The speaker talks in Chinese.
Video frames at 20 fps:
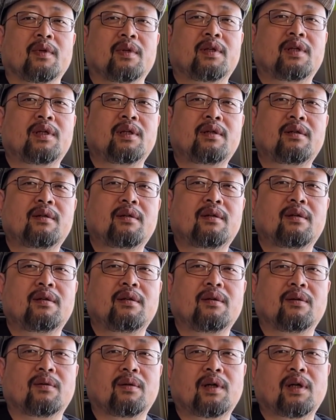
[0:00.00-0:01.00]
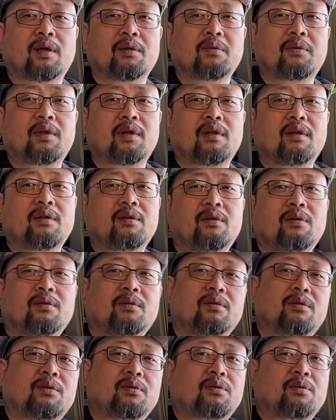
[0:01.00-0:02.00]
其实有好多人呢，就
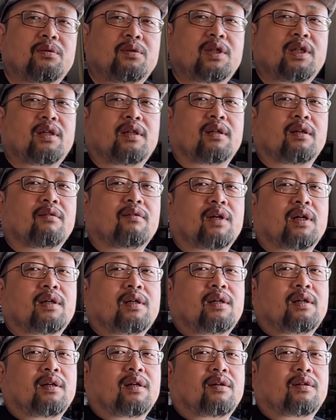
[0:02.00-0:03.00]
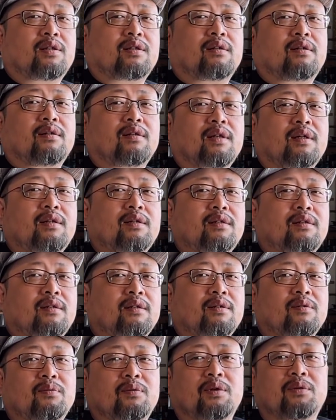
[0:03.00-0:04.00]
就挤在王毅老师，但是
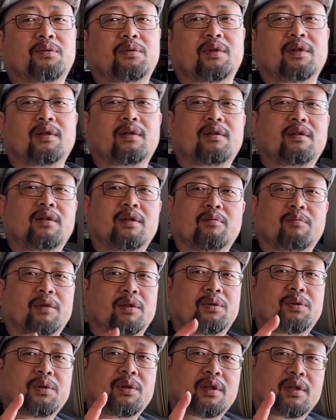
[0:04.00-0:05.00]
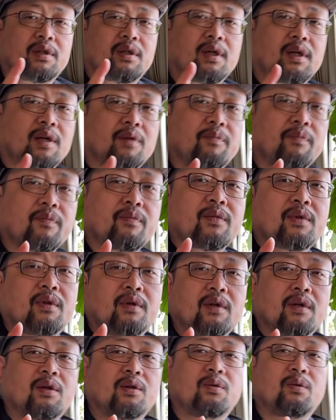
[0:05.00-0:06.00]
呢，我觉得你们确实啊，
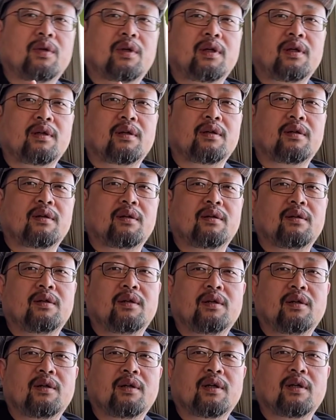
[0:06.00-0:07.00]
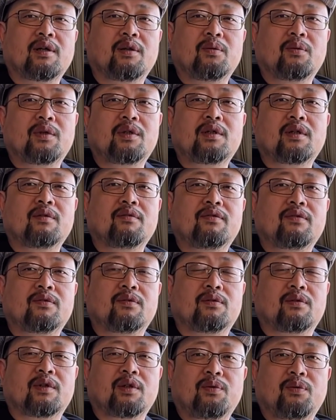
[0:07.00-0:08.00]
对这个很多政
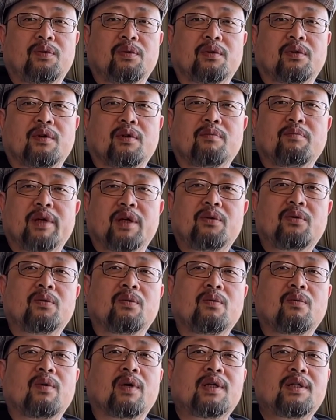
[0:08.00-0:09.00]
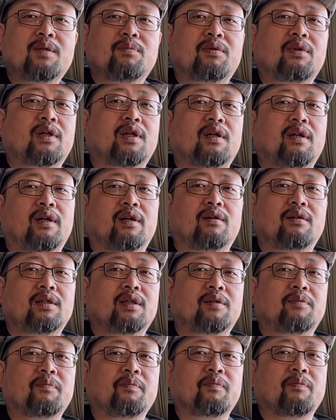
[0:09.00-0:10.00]
府与民众关系不是很了
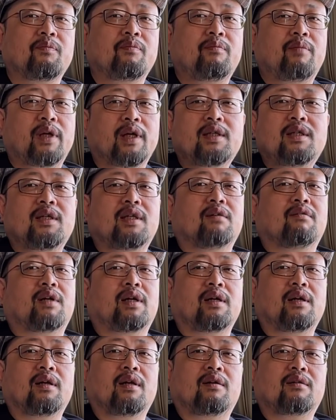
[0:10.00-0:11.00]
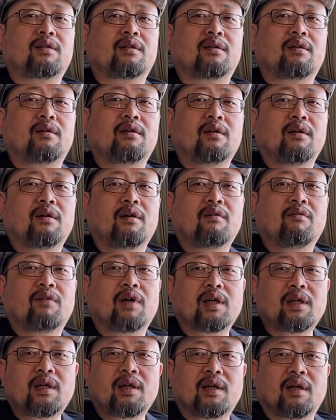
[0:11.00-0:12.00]
解，别挤在王毅老师。
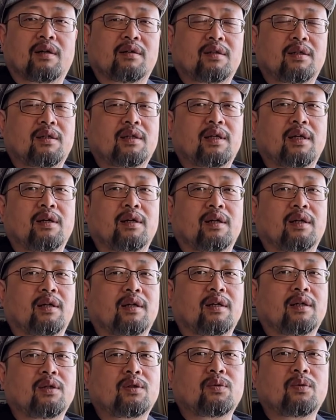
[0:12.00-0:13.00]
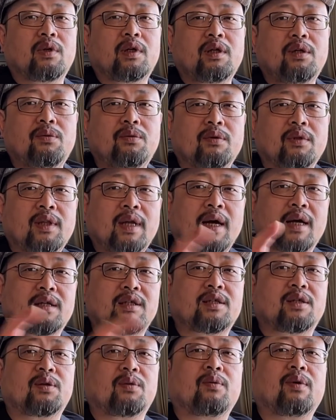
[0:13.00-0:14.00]
王毅老师这个呀，说了一句大
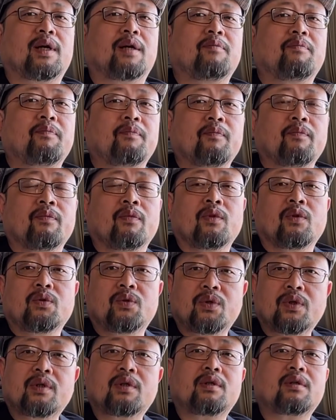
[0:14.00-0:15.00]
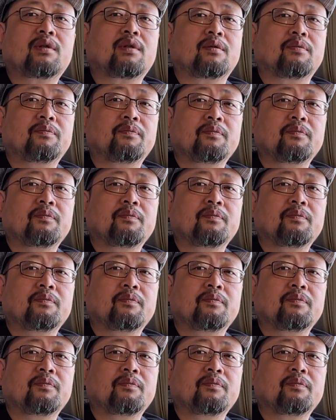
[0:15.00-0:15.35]
实话，确实是。